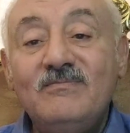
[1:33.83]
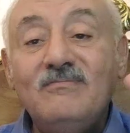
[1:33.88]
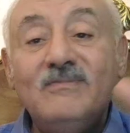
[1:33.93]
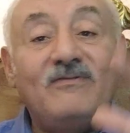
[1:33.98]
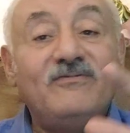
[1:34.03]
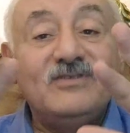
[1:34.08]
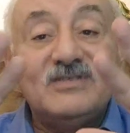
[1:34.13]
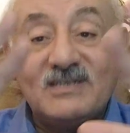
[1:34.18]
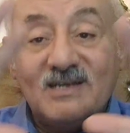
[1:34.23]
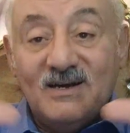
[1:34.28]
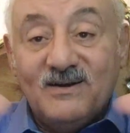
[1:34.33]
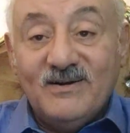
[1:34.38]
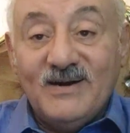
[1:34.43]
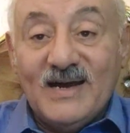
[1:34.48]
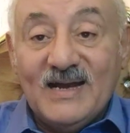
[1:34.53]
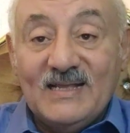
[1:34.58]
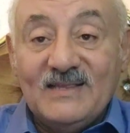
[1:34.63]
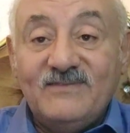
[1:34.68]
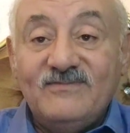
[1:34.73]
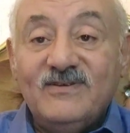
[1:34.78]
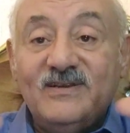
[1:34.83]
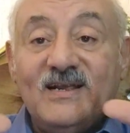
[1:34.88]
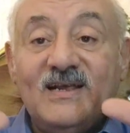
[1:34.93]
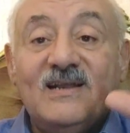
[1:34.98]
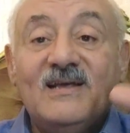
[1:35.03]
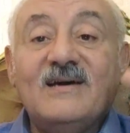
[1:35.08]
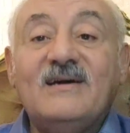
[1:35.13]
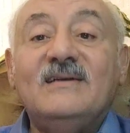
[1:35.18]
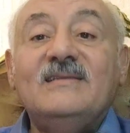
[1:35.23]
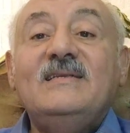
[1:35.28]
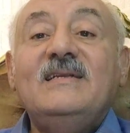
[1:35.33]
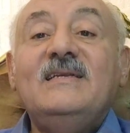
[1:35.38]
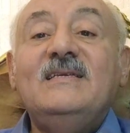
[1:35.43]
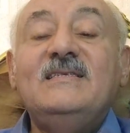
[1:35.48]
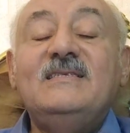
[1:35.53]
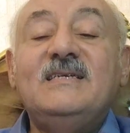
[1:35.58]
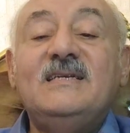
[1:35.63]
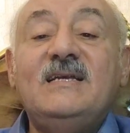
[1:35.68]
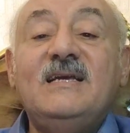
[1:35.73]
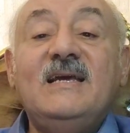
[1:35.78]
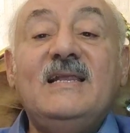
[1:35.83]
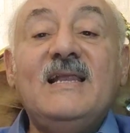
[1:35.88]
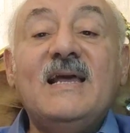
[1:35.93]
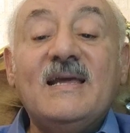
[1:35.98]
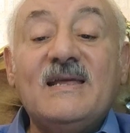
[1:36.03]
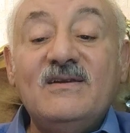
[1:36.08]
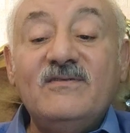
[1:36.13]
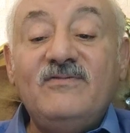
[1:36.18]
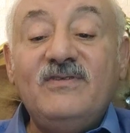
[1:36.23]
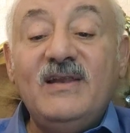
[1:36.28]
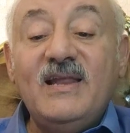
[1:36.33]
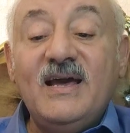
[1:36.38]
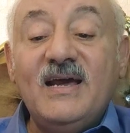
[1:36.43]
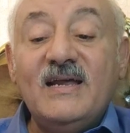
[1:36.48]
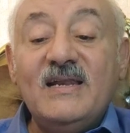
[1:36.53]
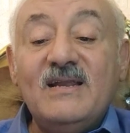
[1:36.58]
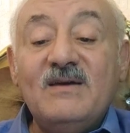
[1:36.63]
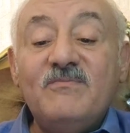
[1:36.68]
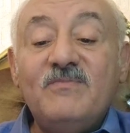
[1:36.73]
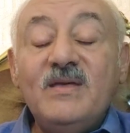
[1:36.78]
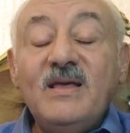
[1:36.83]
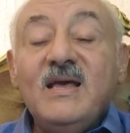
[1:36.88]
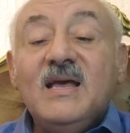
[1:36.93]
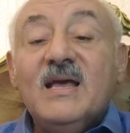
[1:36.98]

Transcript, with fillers: ما فيش قواعد في العلاقات الانسانيه لكن في الاغلب